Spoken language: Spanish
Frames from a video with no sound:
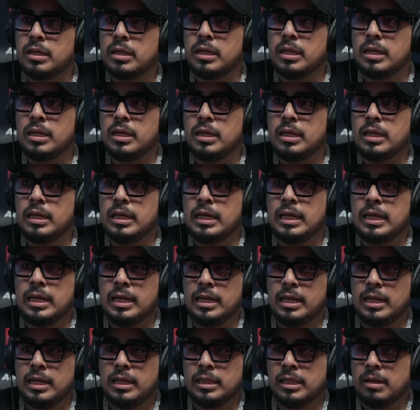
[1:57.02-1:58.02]
Y,
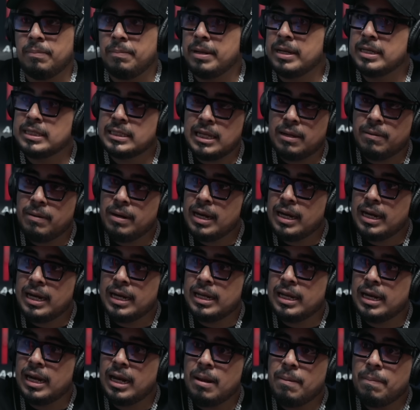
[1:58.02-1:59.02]
y, también estaba la
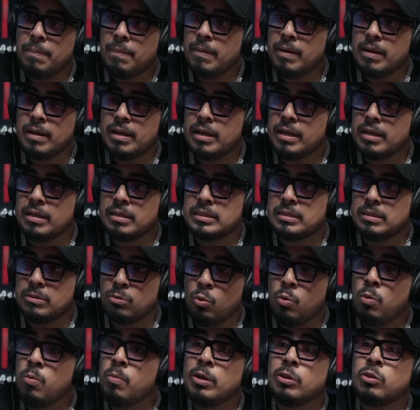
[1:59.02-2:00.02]
general, eh,
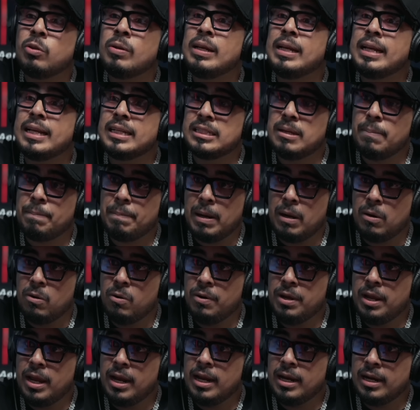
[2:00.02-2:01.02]
hubo un momento en el que se
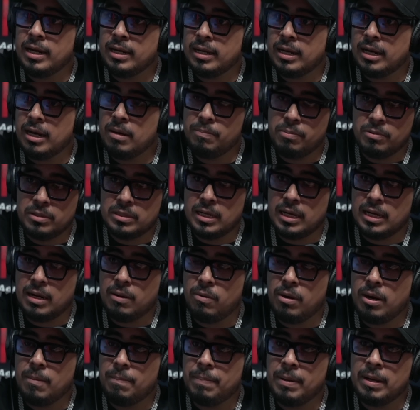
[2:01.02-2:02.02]
apagó ya la general porque se
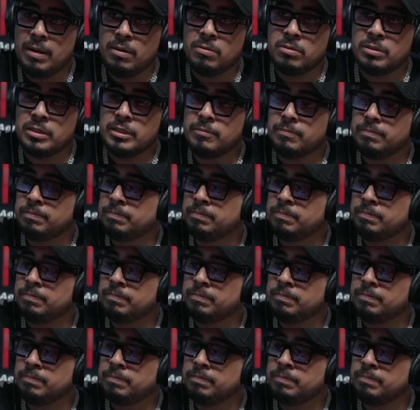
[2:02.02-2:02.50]
acabó la pila, no sé,